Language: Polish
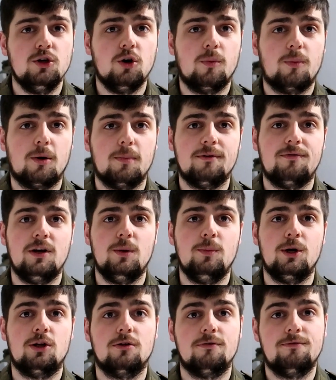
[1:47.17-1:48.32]
i obrobię
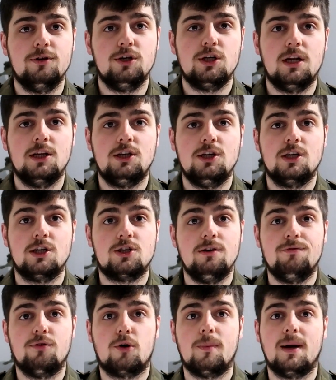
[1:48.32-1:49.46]
filmik, to wyślę Ci też
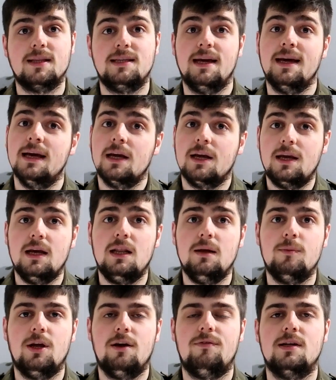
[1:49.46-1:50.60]
informację, kiedy
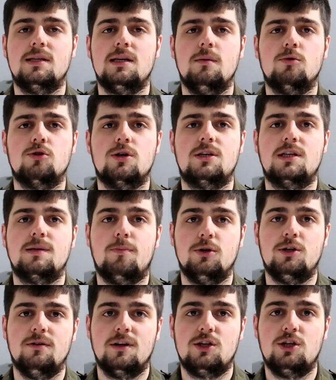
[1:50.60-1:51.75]
mniej więcej możesz
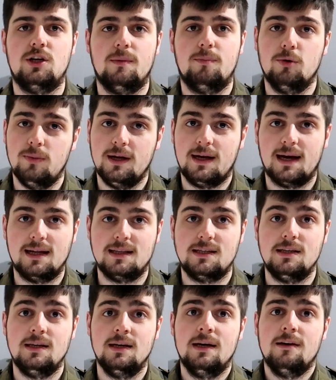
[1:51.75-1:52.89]
spodziewać się
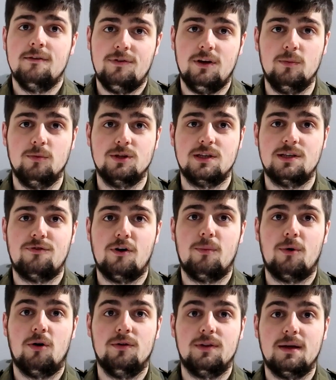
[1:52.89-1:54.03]
publikacji filmu ze swoim
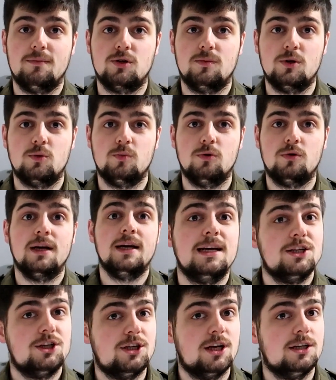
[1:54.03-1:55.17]
kontem, żebyś mógł
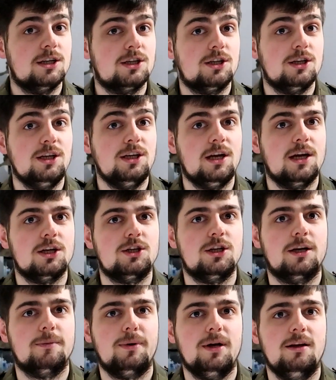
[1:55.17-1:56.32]
siedzieć
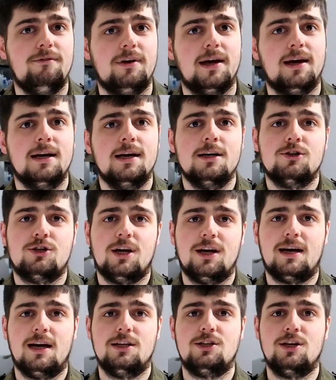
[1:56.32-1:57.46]
niecierpliwie,
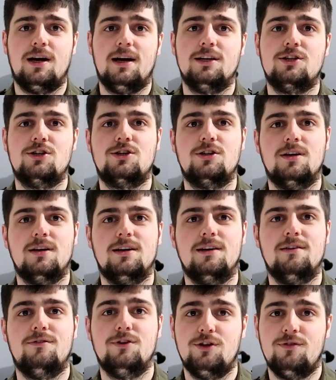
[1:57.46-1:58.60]
czekać aż
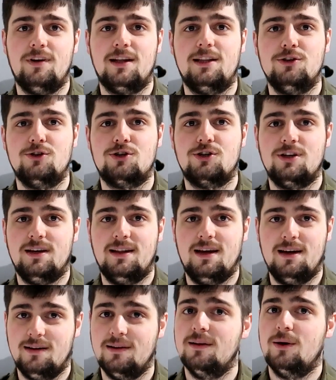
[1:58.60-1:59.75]
e, wyświetlisz się
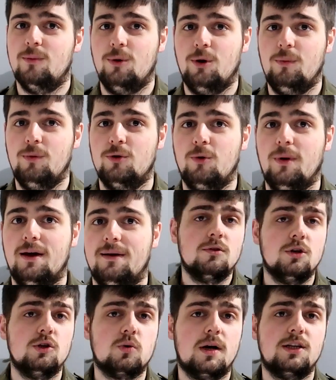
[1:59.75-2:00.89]
na moim YouTubie. No
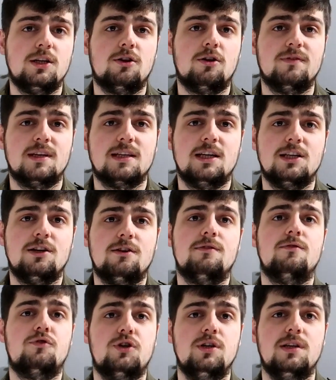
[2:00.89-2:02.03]
i słuchajcie, to w zasadzie
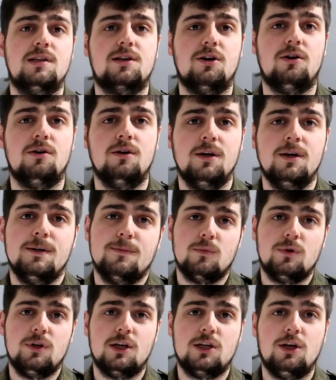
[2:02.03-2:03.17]
wszystko
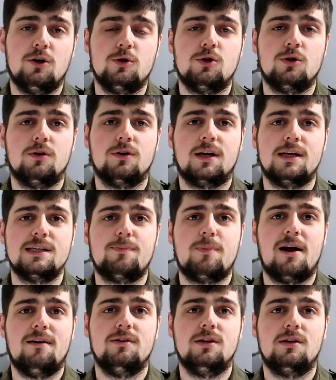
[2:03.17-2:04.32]
jeśli chodzi o takie
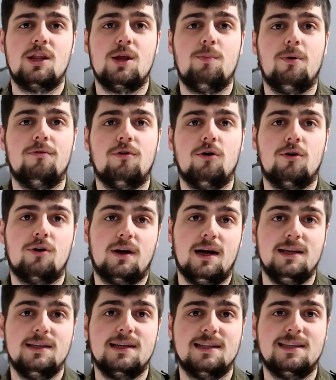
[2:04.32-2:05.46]
sprawy typowo
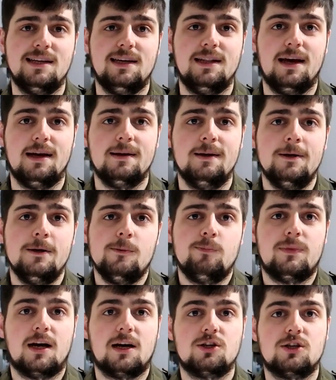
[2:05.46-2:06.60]
organizacyjne.
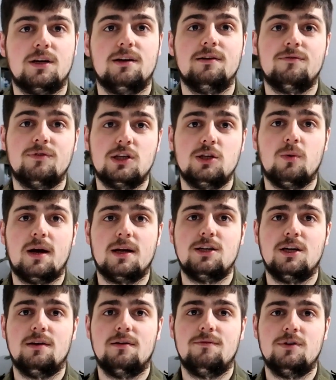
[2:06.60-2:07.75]
Także
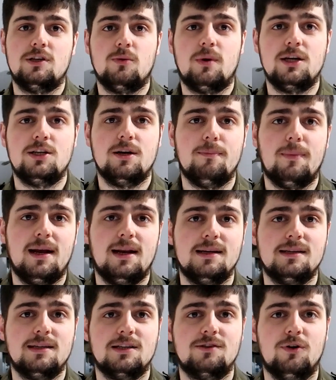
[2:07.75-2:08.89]
wysyłajcie, wysyłajcie maile
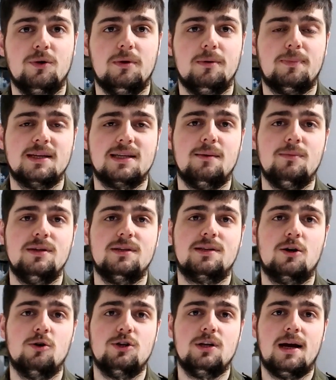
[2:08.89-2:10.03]
ze swoimi pasami, z
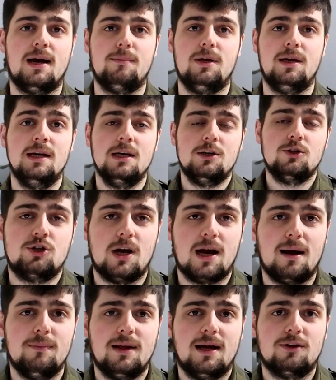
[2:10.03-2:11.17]
godzinami.
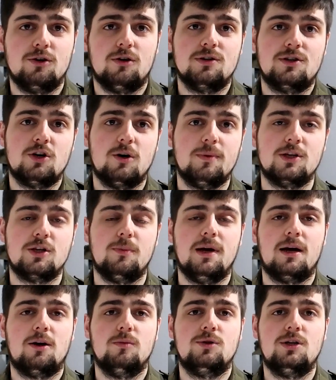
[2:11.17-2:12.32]
Czekam na to, zrobię sobie
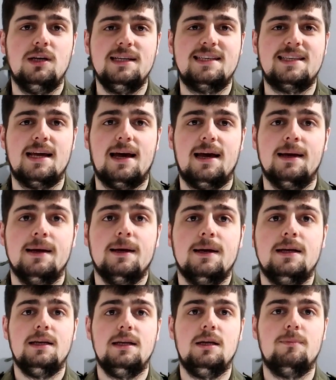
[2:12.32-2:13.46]
jakąś listę
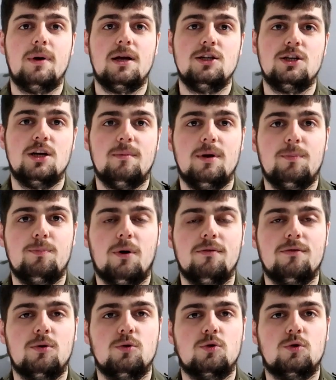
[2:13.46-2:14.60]
i będziemy
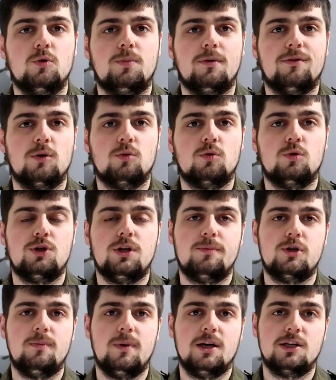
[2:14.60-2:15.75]
powolutku, powolutku się
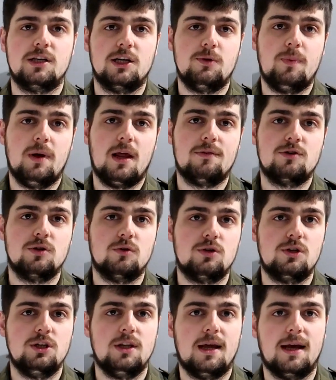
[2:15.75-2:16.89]
przymierzać. Pierwszy
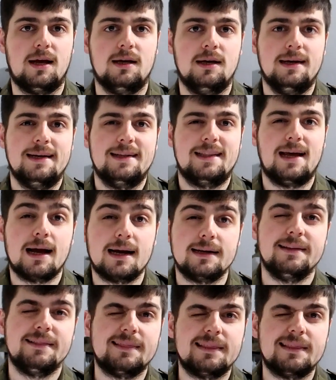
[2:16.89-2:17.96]
odcinek, tak